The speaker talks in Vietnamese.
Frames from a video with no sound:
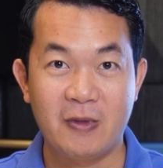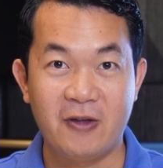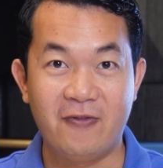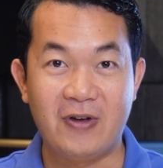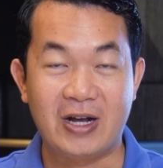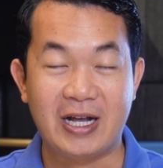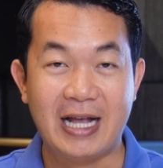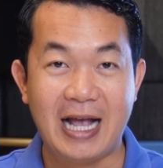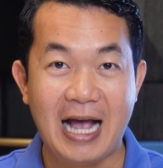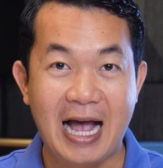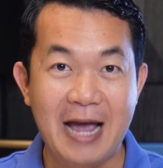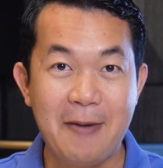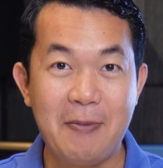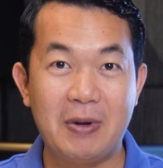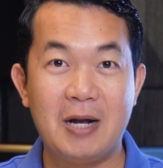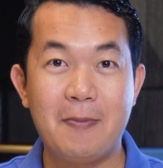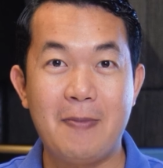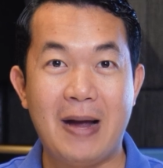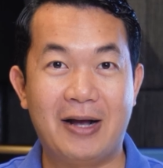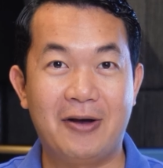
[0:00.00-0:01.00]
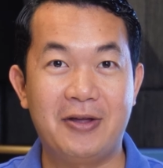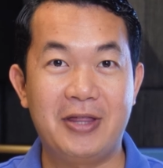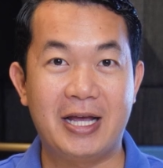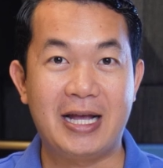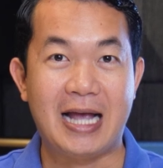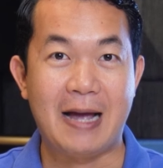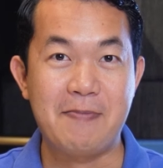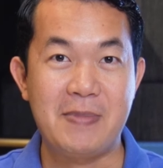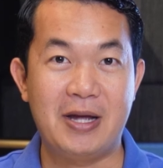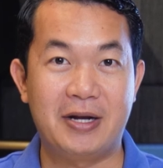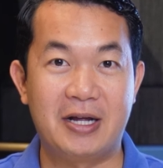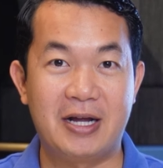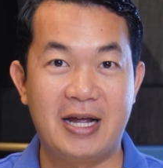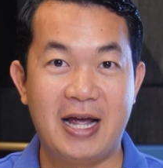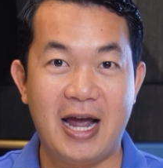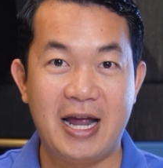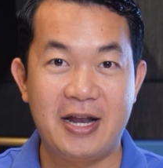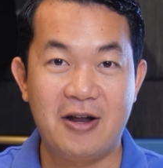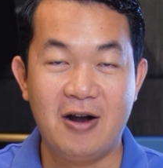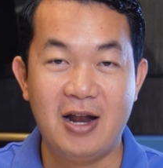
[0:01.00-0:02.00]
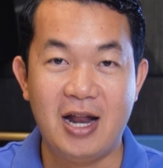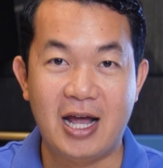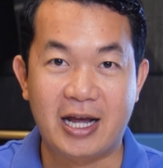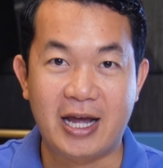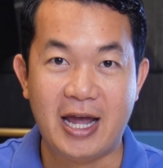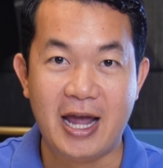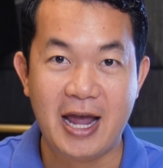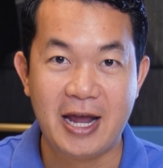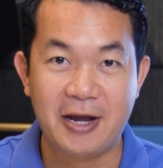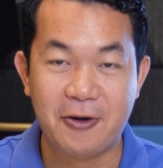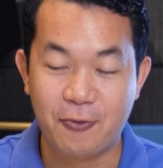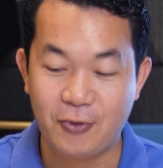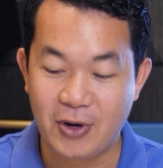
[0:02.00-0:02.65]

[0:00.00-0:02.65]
và cái mà các bạn có thể cảm nhận được ngay đó là cái hand